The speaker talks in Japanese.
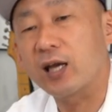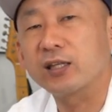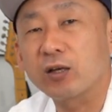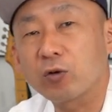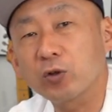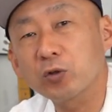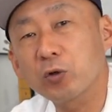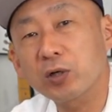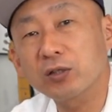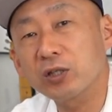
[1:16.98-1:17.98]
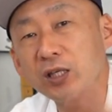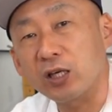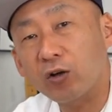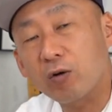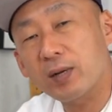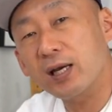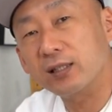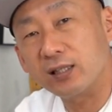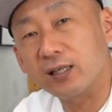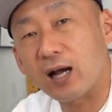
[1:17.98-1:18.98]
はい、でこの動画の1個
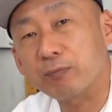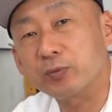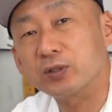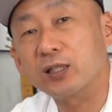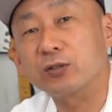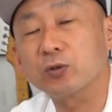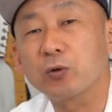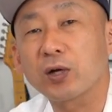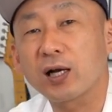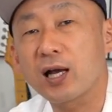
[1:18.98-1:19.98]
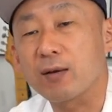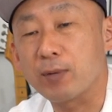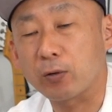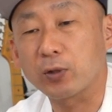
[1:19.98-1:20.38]
前にアップしてる動画が、